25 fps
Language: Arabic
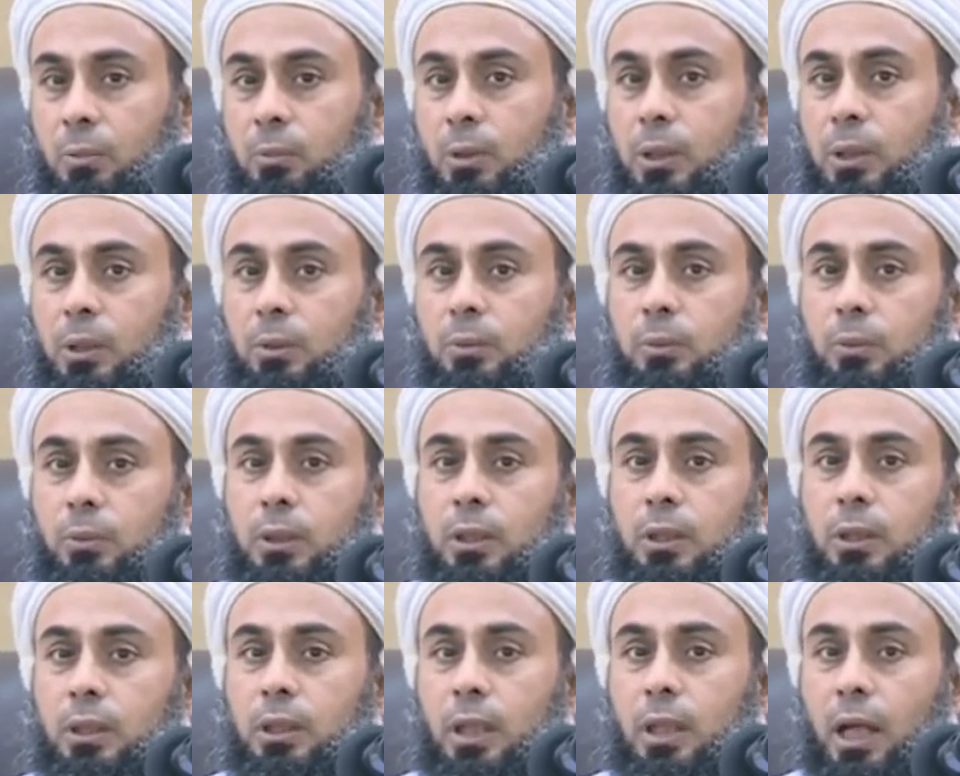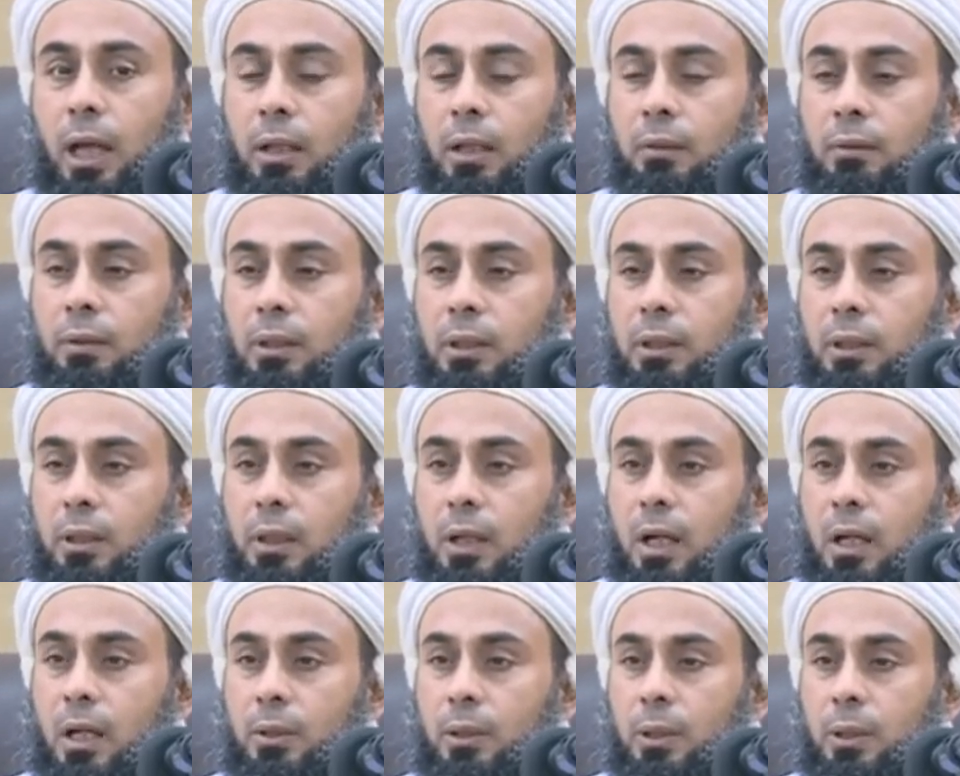ولكل حرف
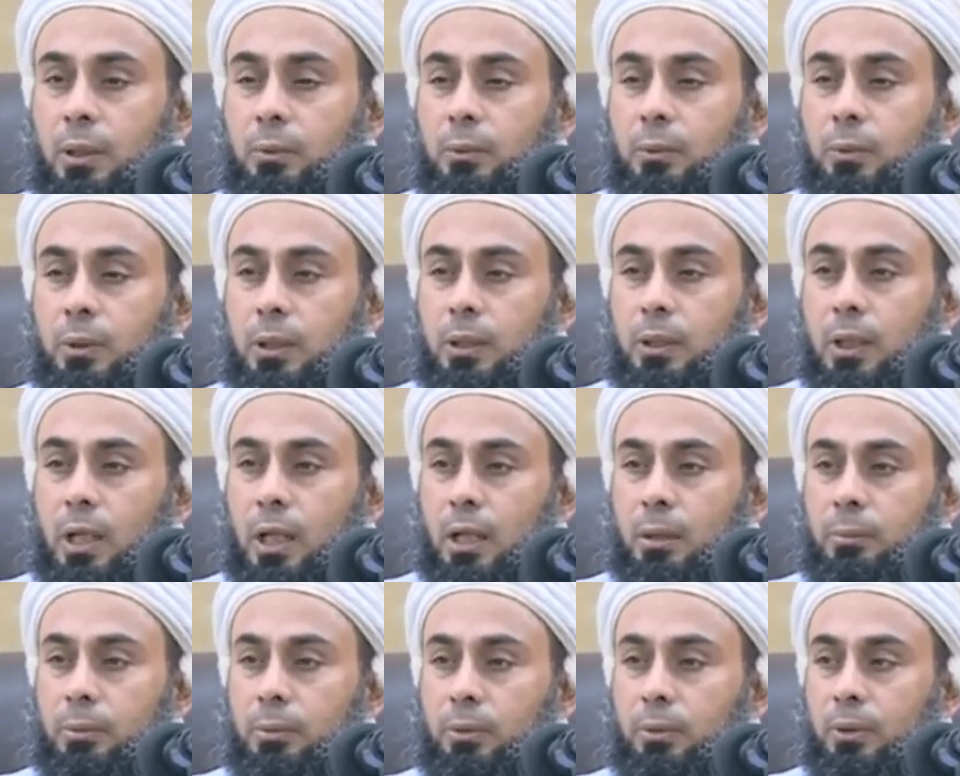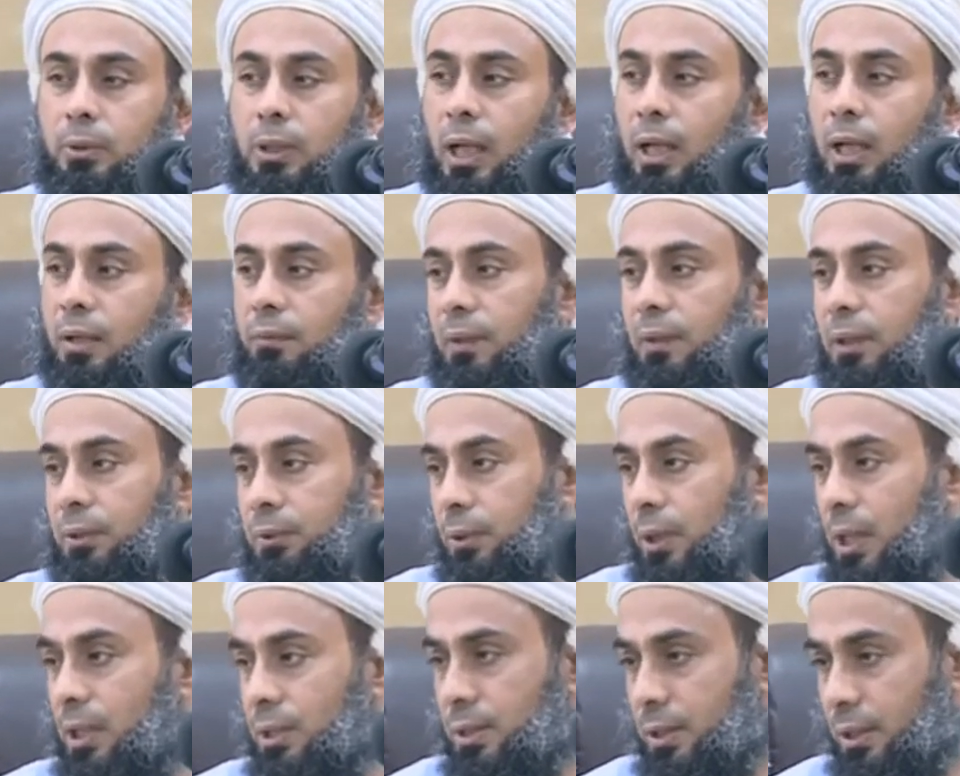لقار لكل قارئ بكل حرف
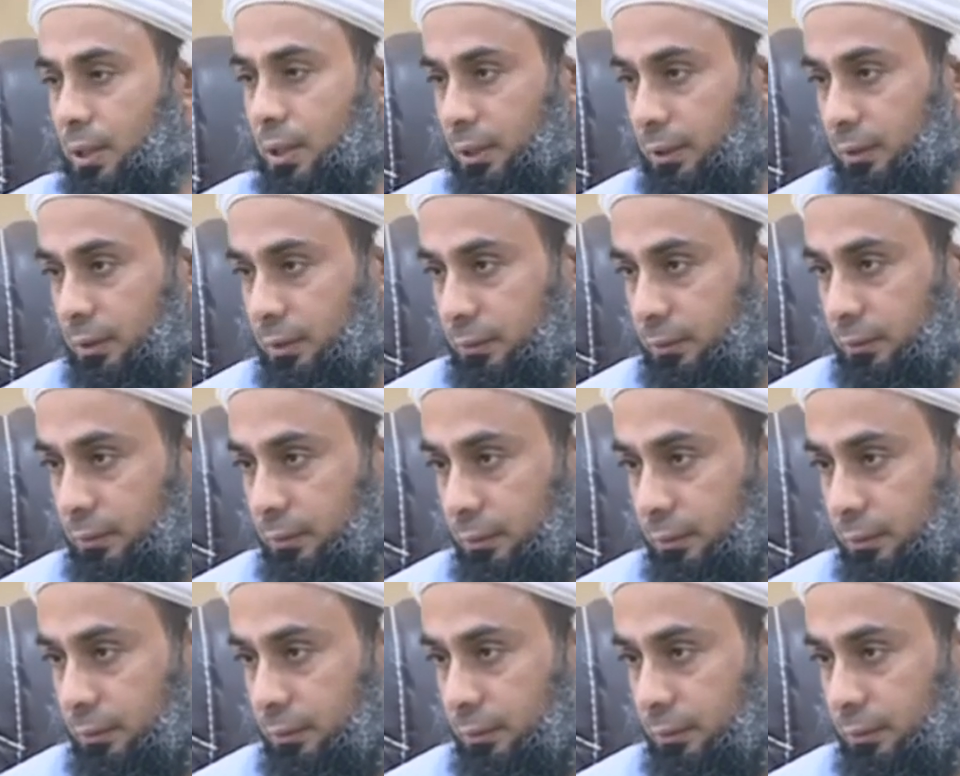عشر حسنات